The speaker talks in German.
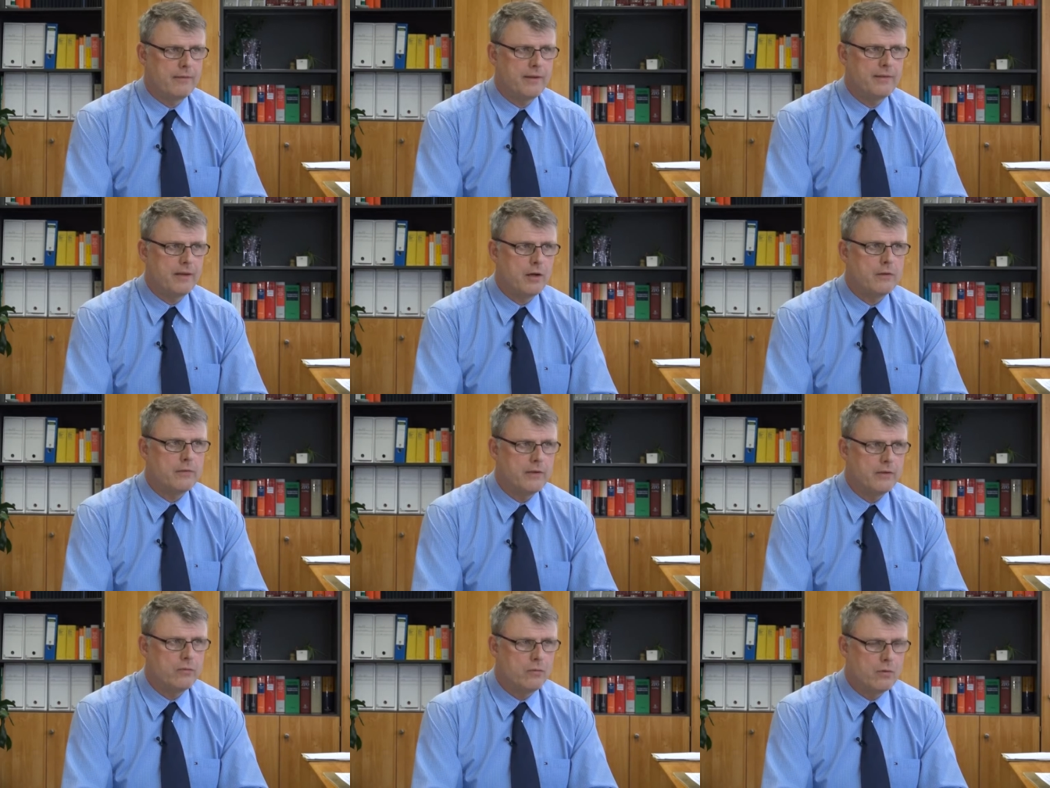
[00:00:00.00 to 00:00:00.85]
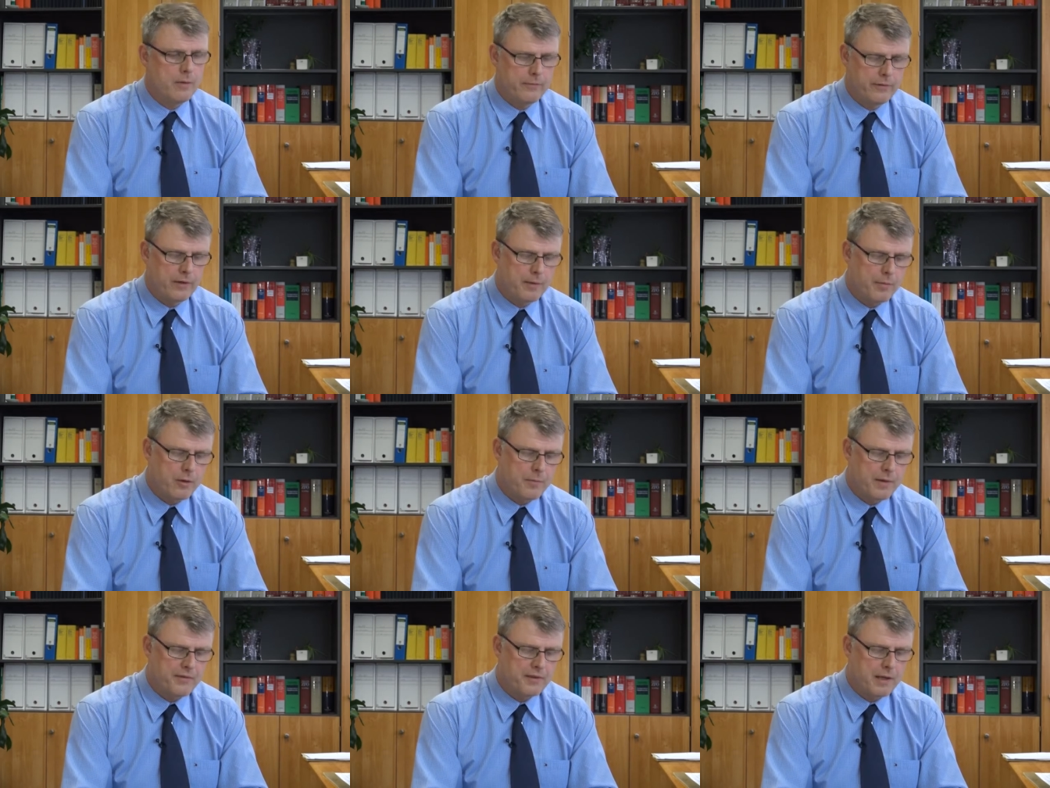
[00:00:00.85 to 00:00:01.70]
was da auf ihn zukommt von der
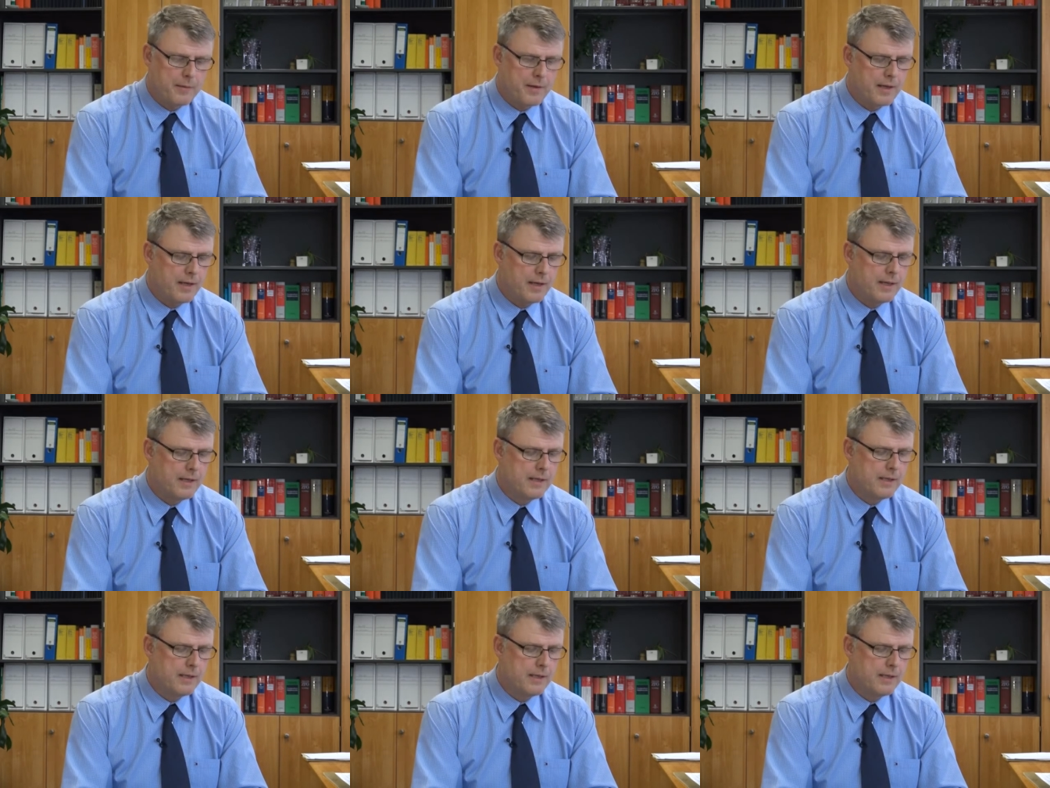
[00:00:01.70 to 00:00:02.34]
Baumaßnahme her.